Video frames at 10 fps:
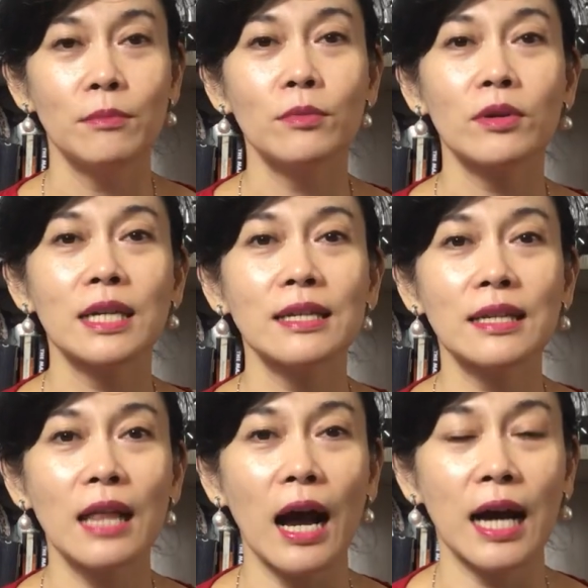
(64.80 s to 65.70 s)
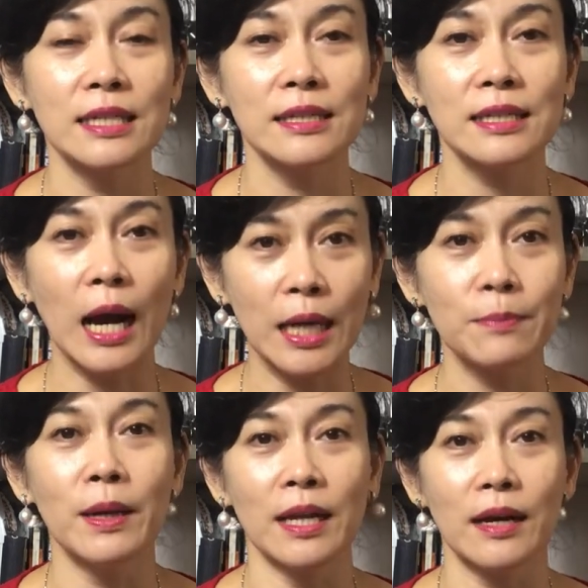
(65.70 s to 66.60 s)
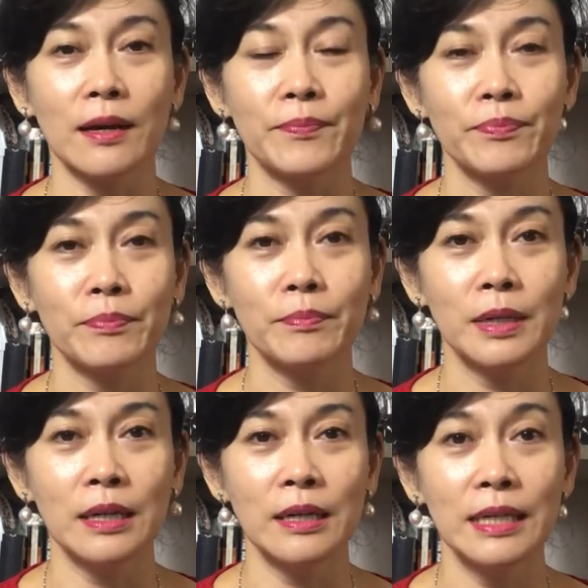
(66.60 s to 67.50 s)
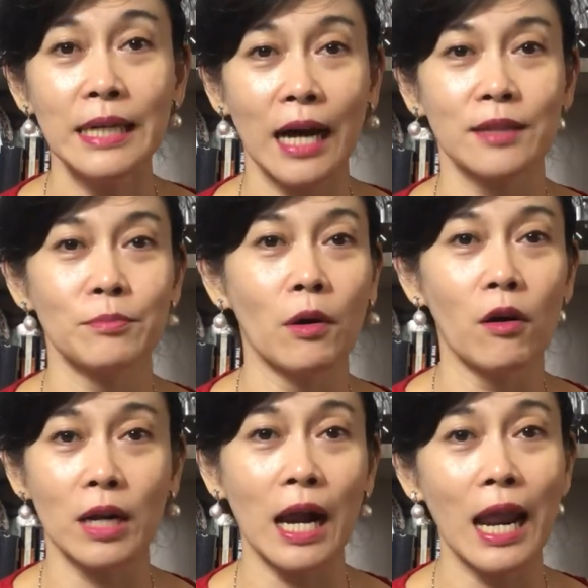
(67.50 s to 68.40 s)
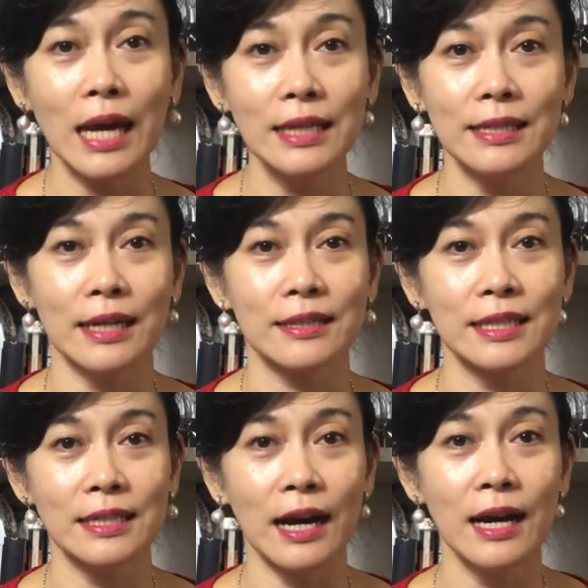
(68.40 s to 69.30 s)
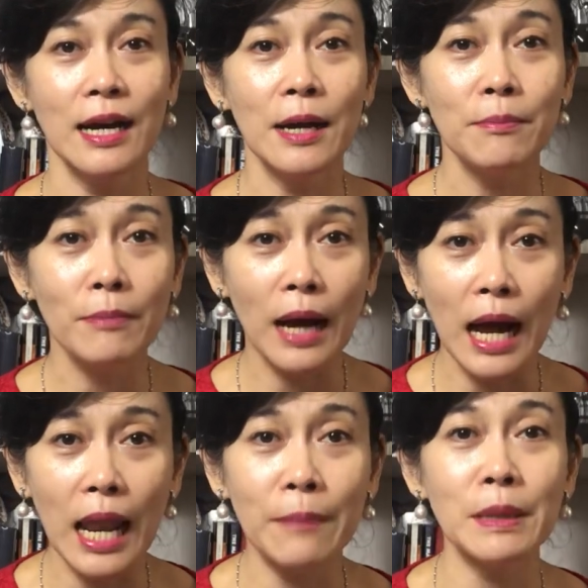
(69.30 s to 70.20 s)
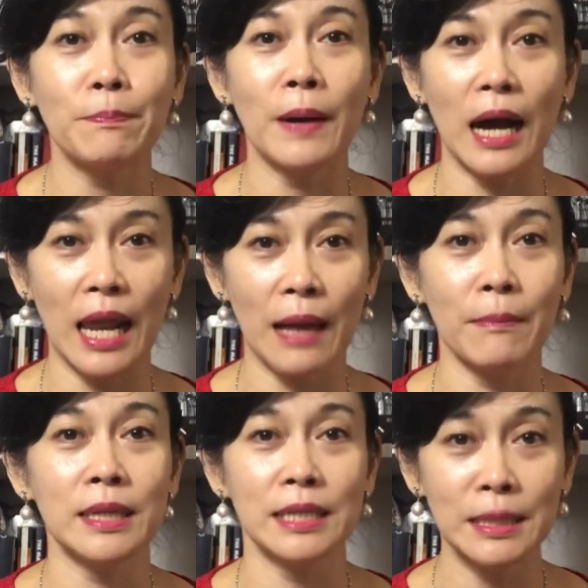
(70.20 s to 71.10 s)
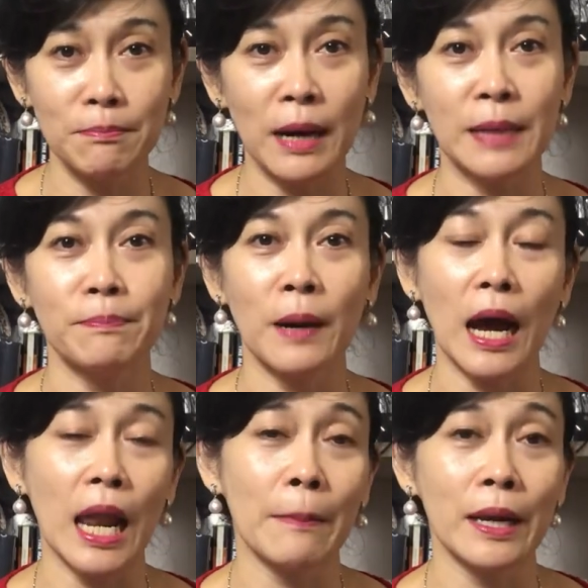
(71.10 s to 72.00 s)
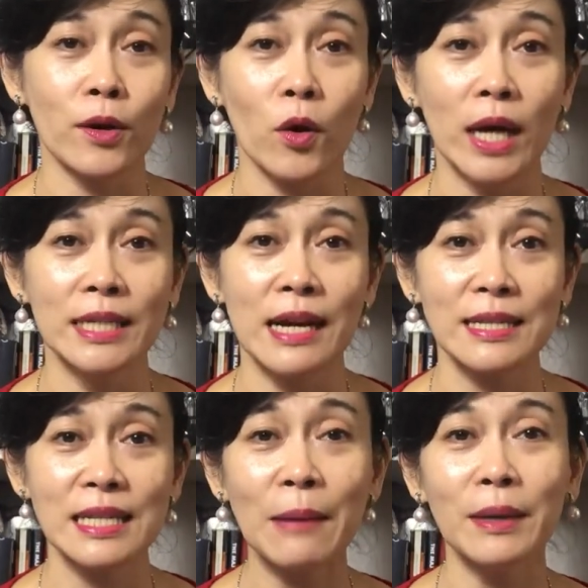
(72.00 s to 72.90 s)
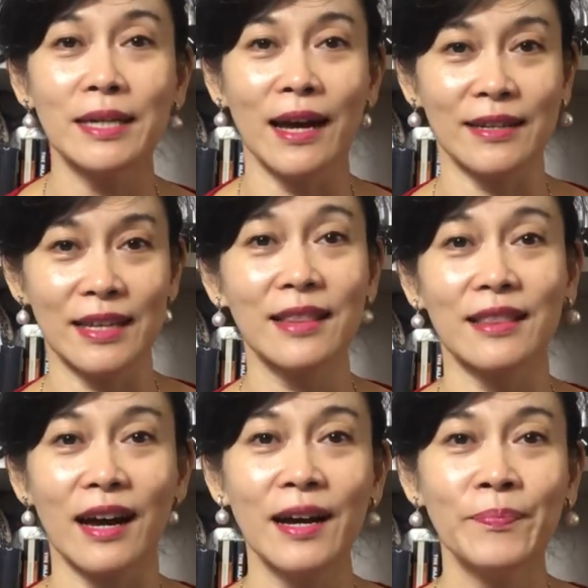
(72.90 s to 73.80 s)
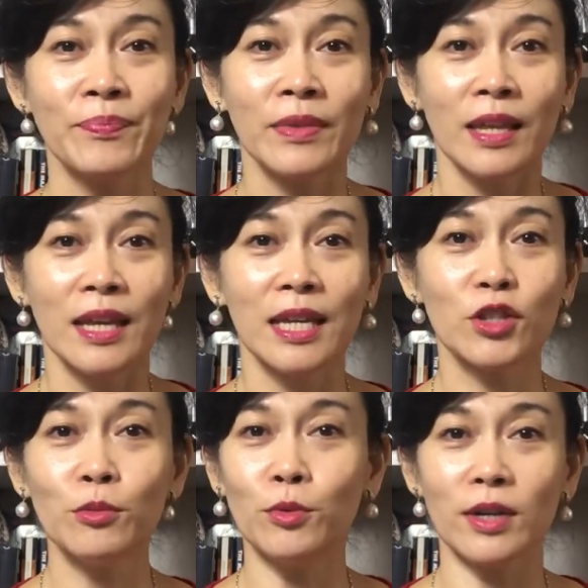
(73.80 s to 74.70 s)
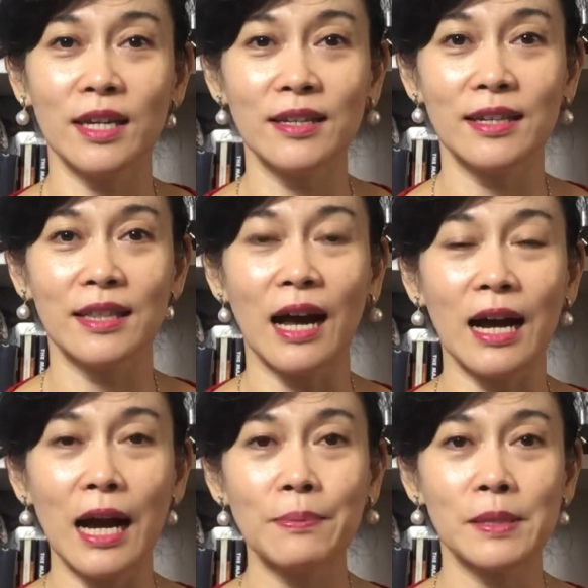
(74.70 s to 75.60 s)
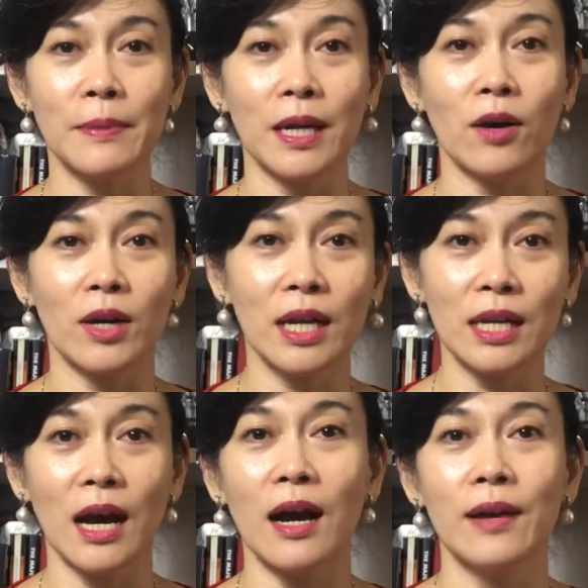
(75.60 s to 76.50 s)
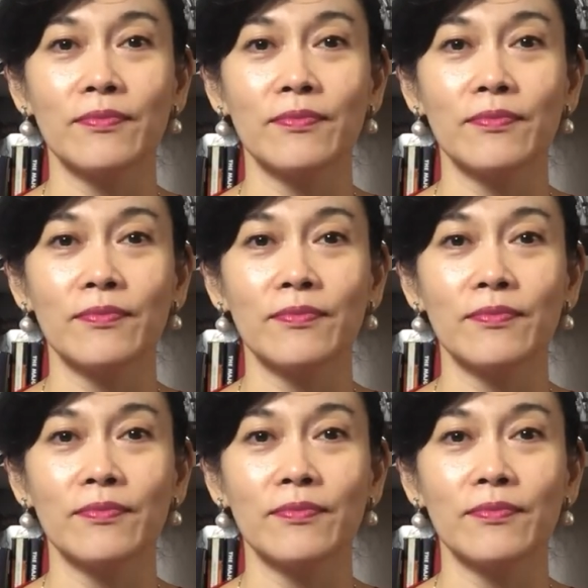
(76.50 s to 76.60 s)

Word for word: mungkin kita akan sangat banyak melihat bahwa orang lain yang tidak mengalami pengalaman iman, pengalaman rohani yang sama dengan kita, itu mungkin kita anggap sebagai orang yang